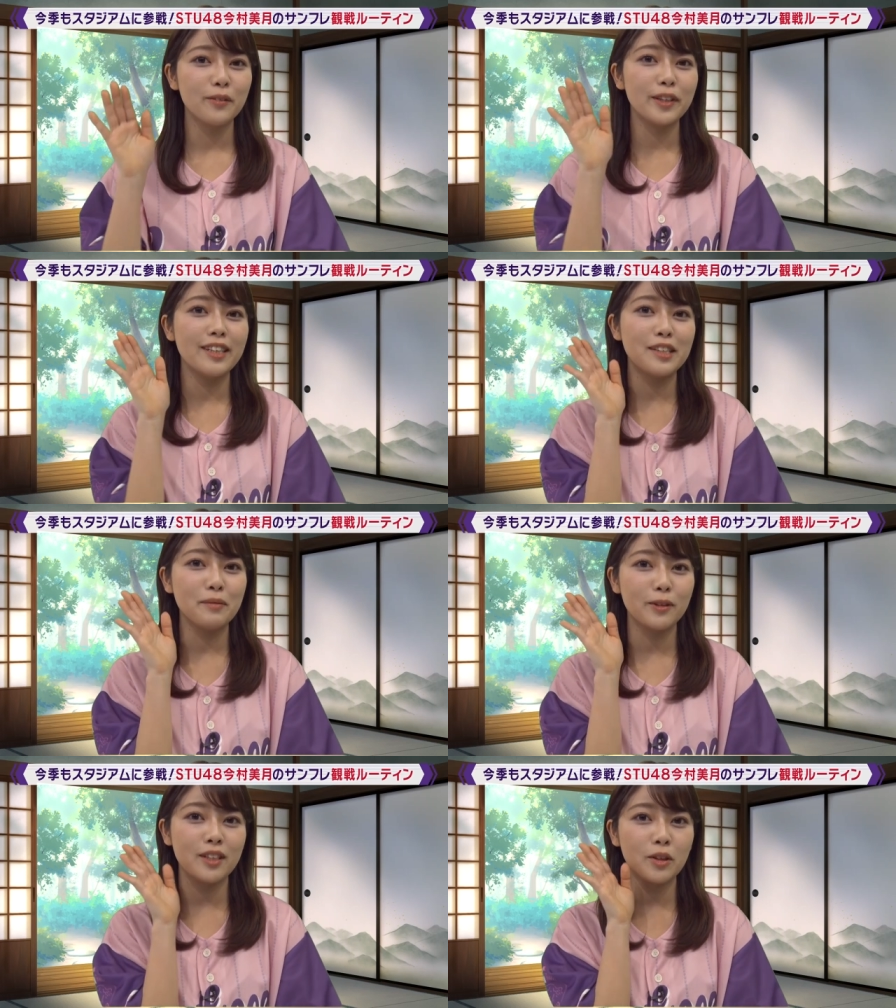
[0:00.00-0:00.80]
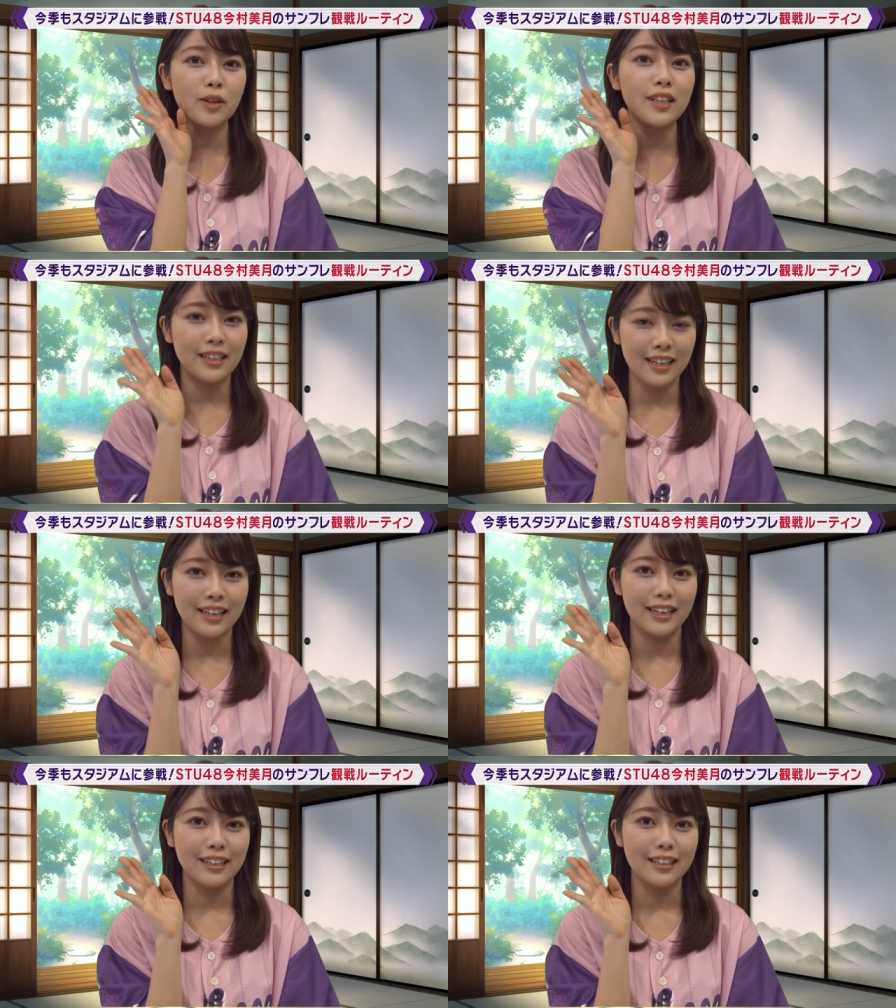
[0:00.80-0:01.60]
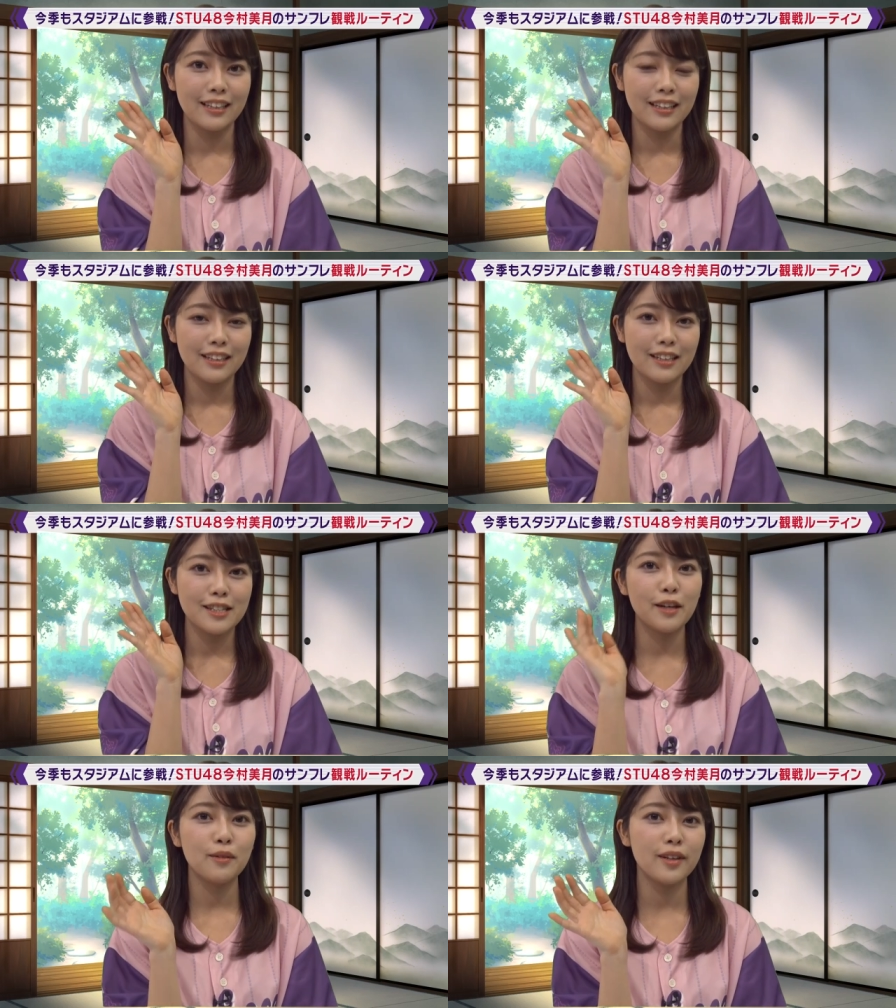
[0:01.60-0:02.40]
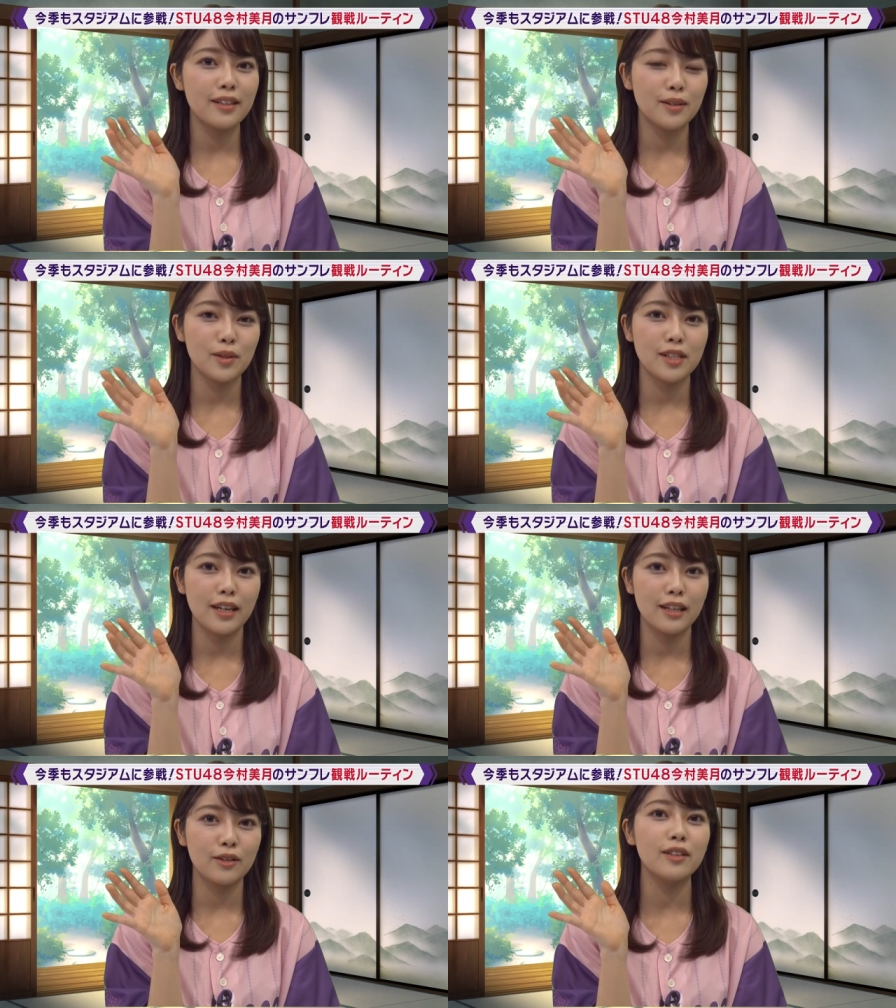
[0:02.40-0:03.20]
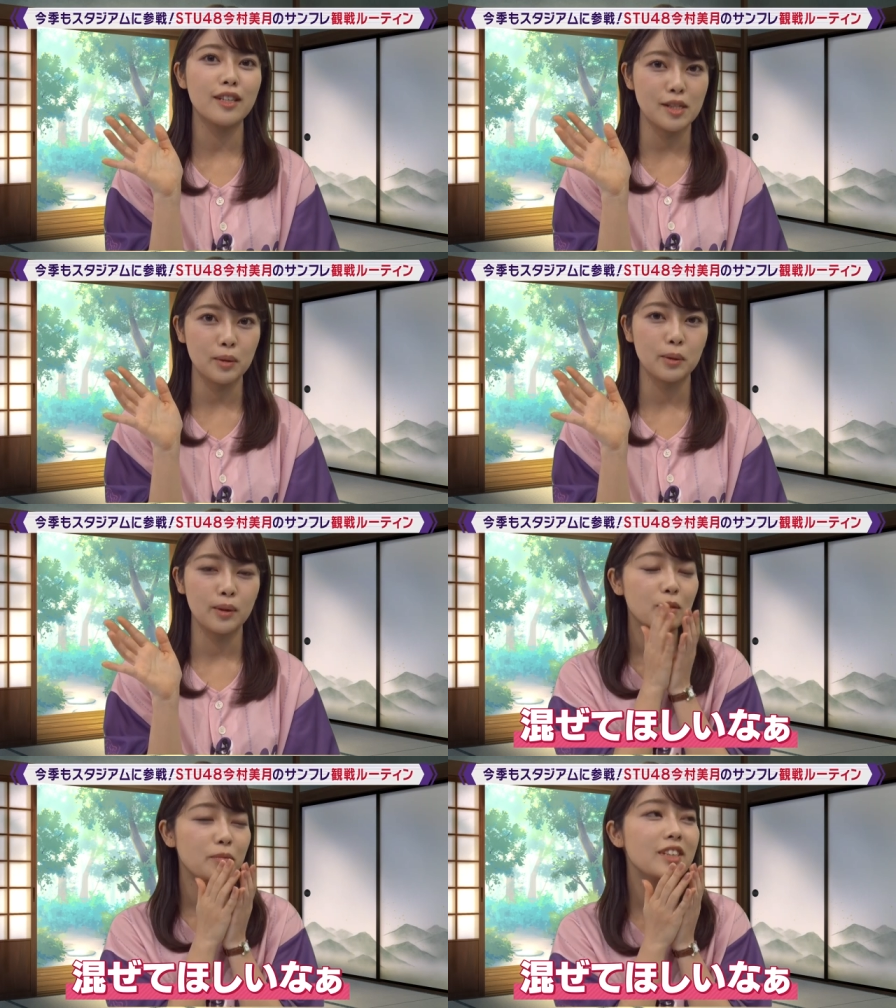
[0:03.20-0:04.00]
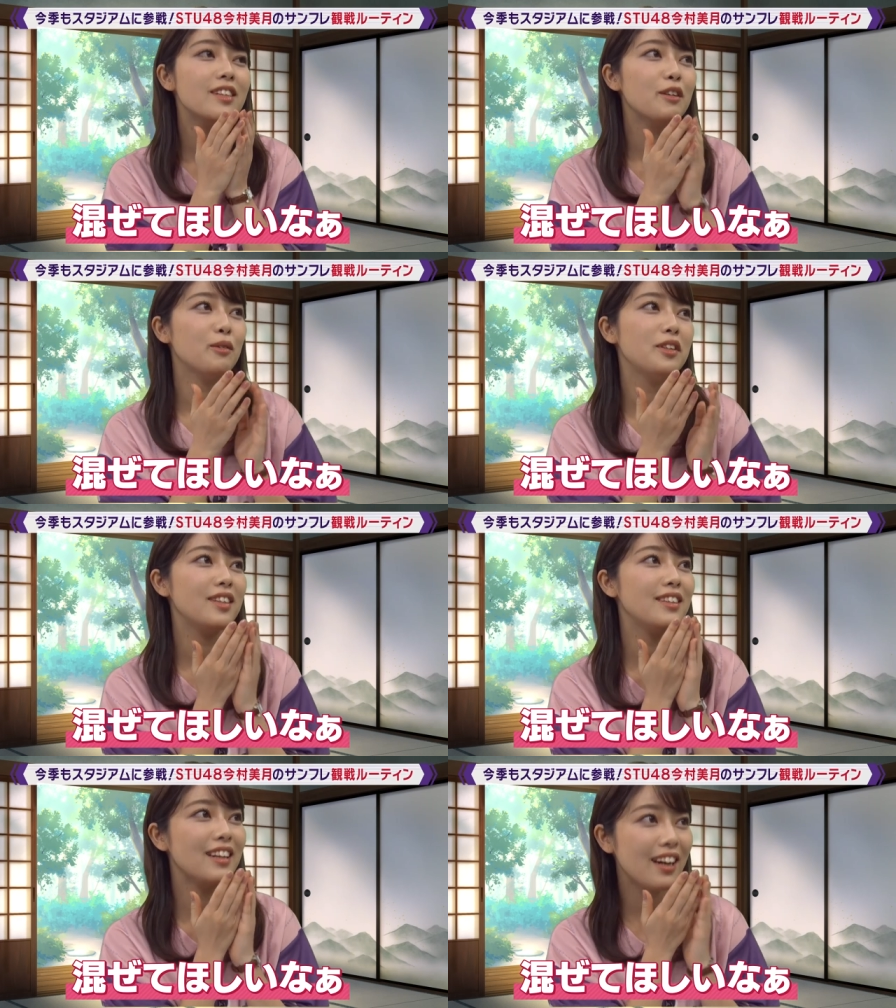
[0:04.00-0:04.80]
私も一人でサンフレッチェの試合行くんですよ混ぜてほしい